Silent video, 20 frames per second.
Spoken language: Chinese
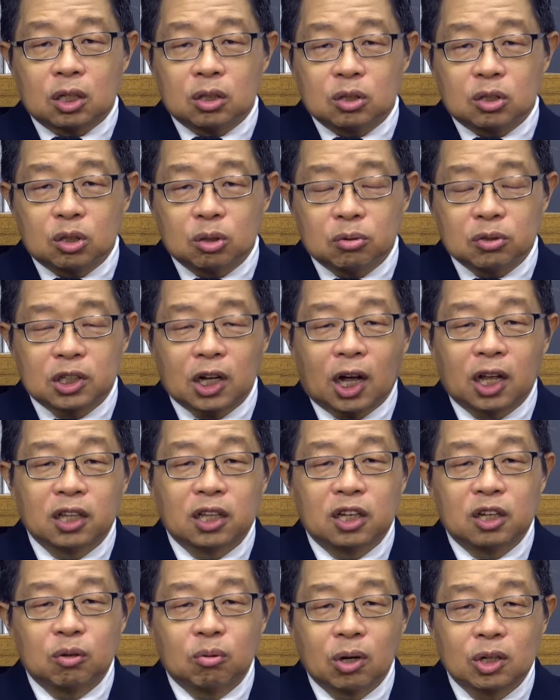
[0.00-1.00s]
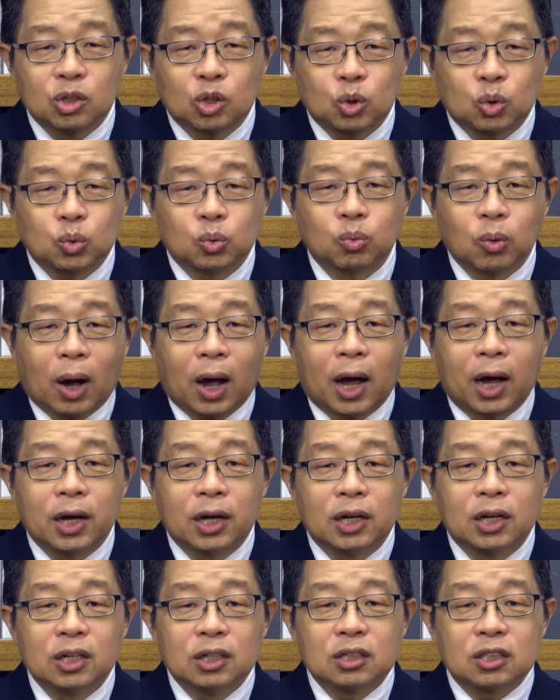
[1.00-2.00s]
陈秋霞罹患了乳癌，
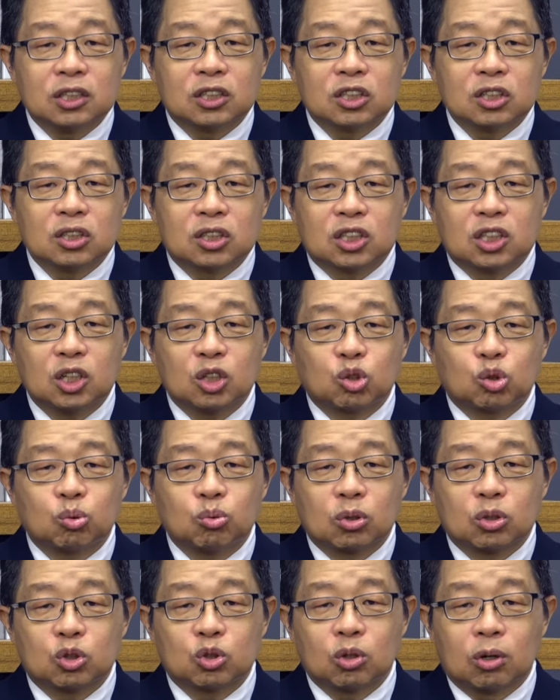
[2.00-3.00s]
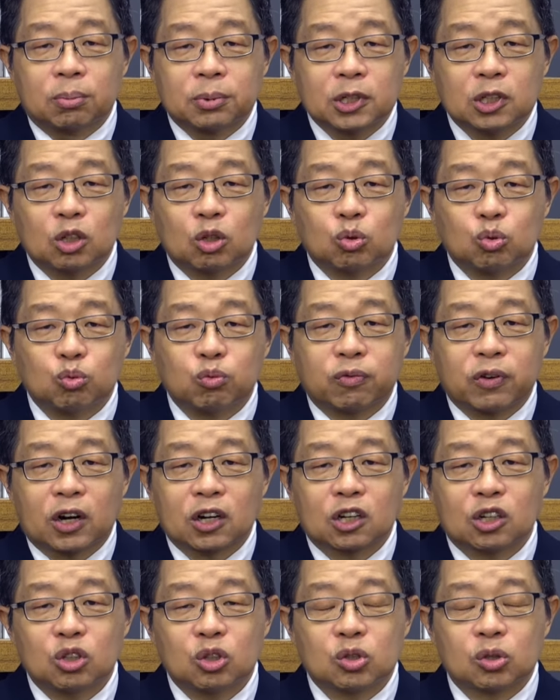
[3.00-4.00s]
已经切除了左边的乳
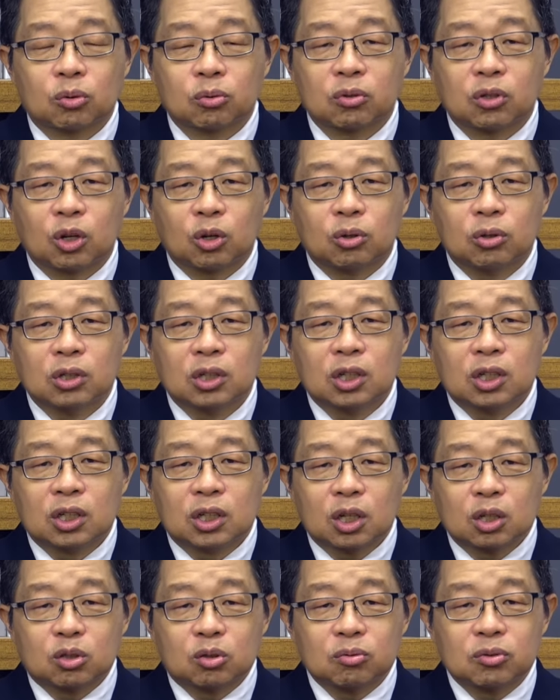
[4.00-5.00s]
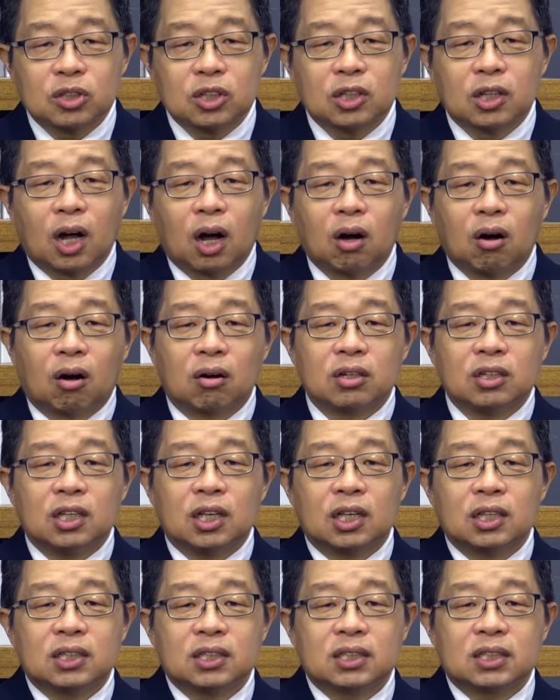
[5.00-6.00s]
房跟肿瘤。那钟镇涛啊，
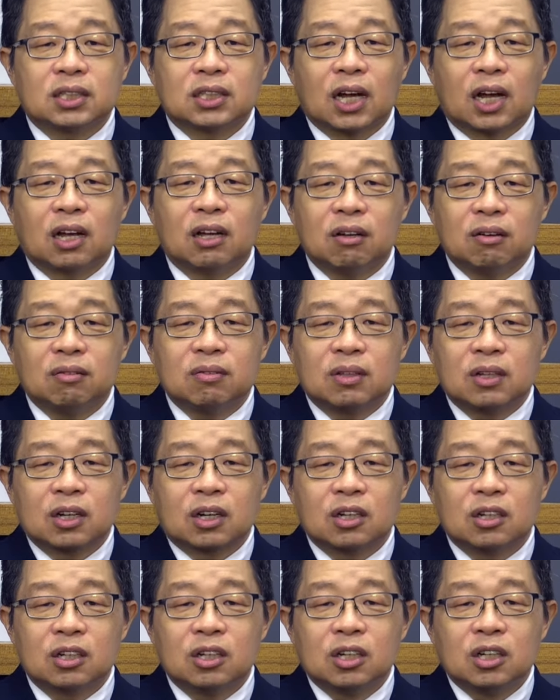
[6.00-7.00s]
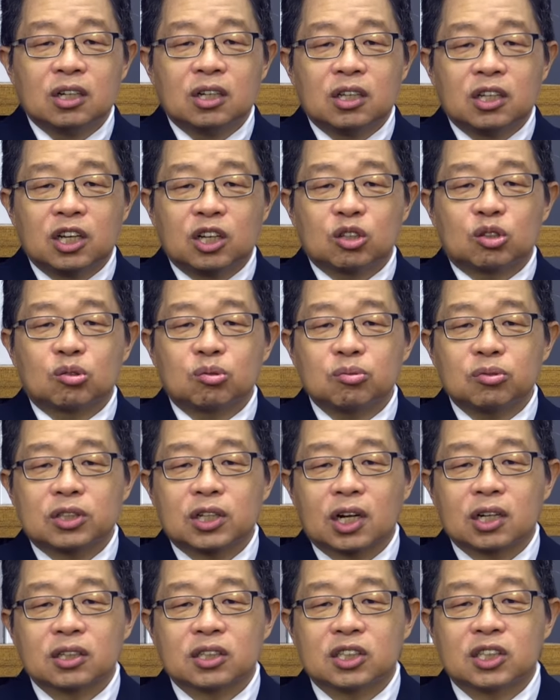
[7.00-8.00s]
也在那个脸书
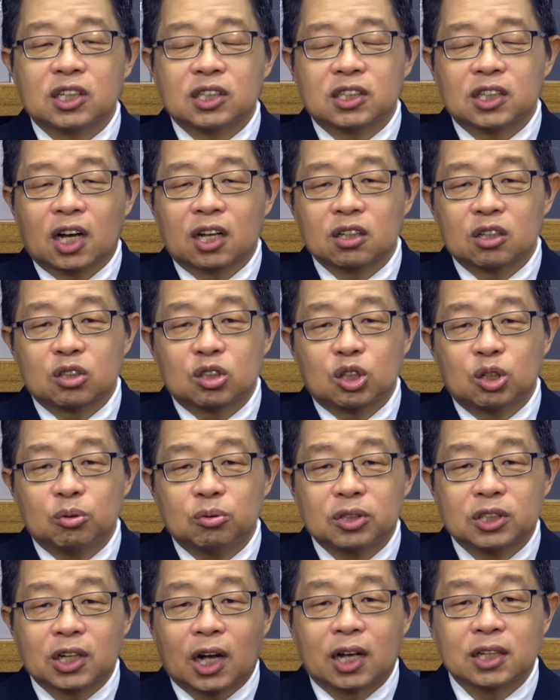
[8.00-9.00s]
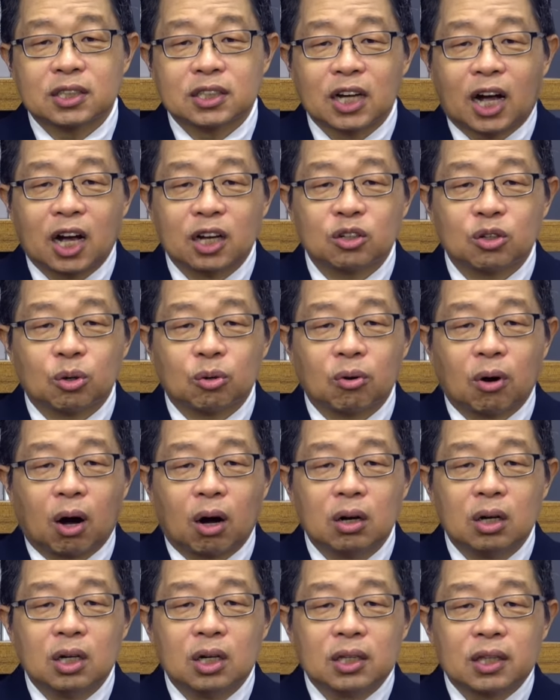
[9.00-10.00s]
上写下了“秋霞加油
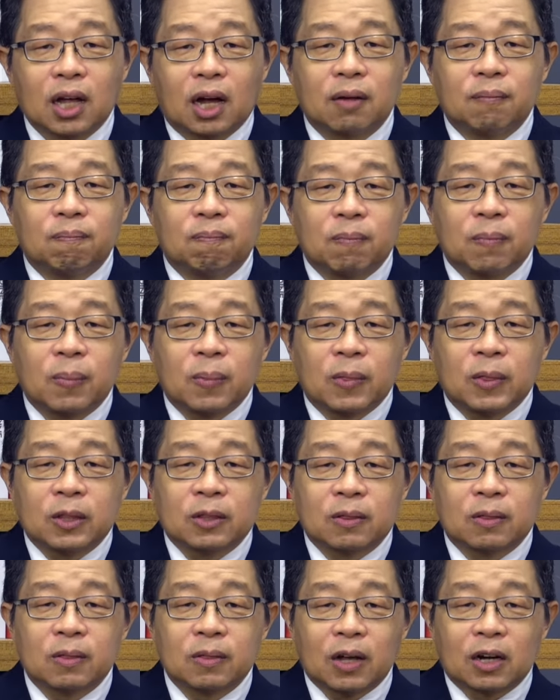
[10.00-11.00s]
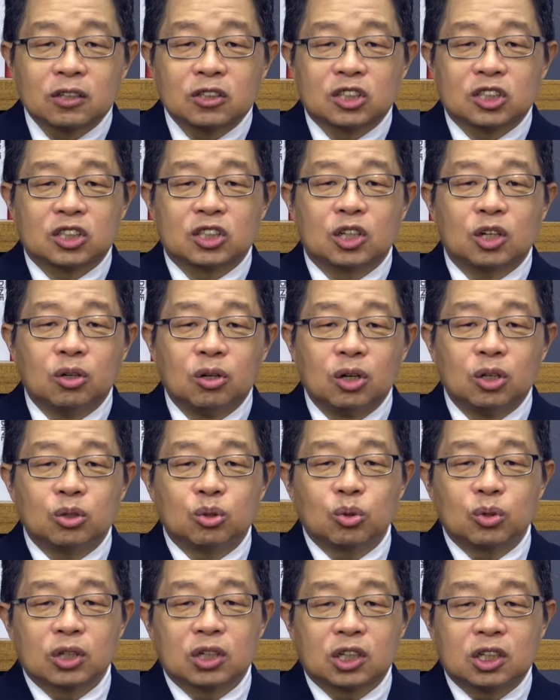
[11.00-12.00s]
啊！”那。嗯，当时也有
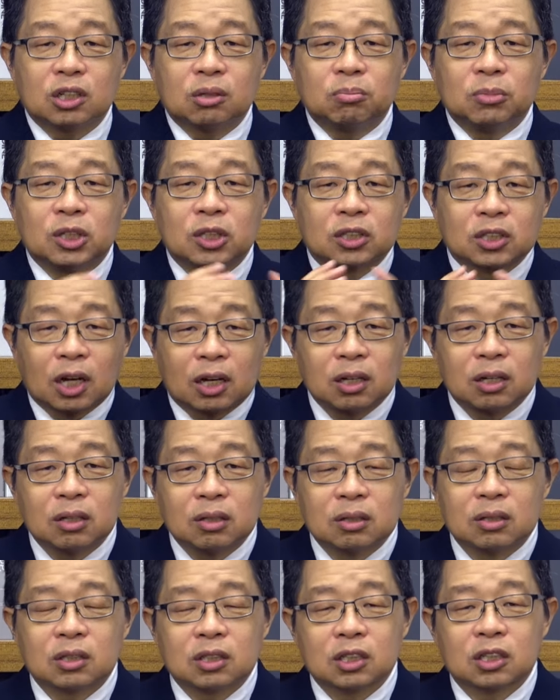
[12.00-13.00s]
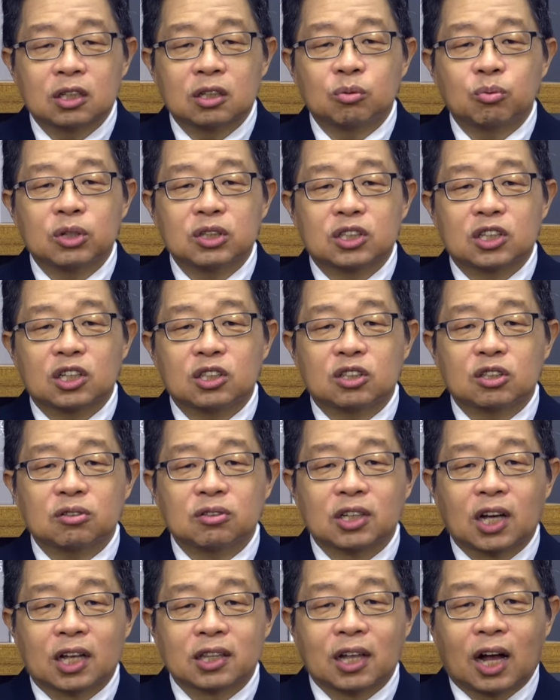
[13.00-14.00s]
很多的歌迷在这个为陈
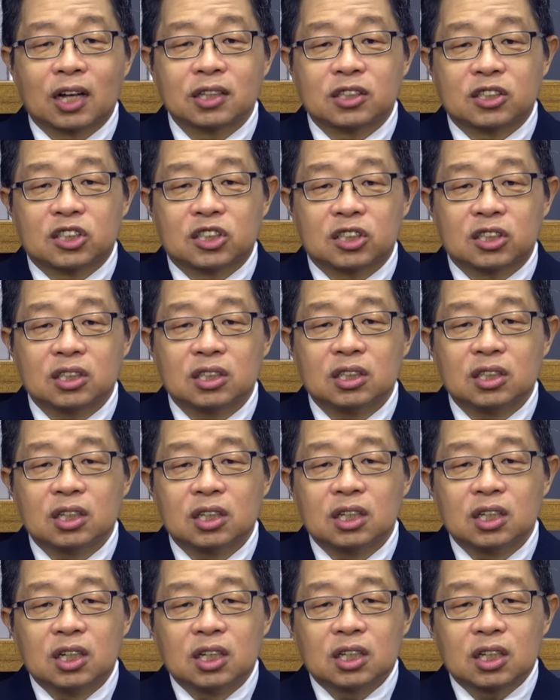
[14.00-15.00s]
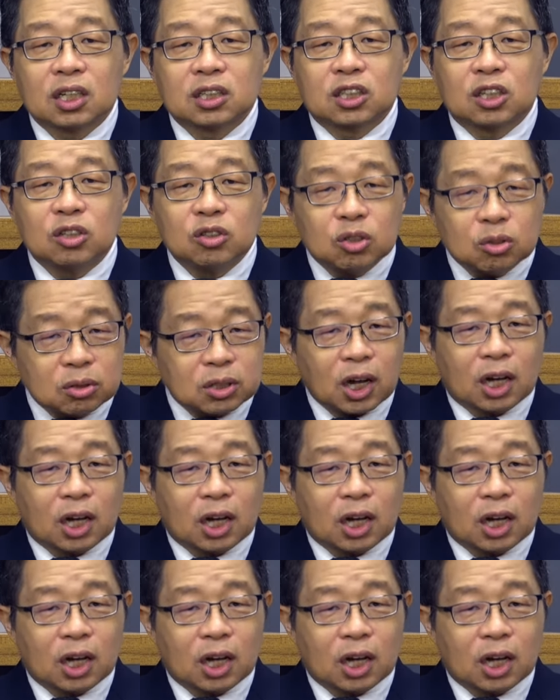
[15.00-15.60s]
秀霞打气。那陈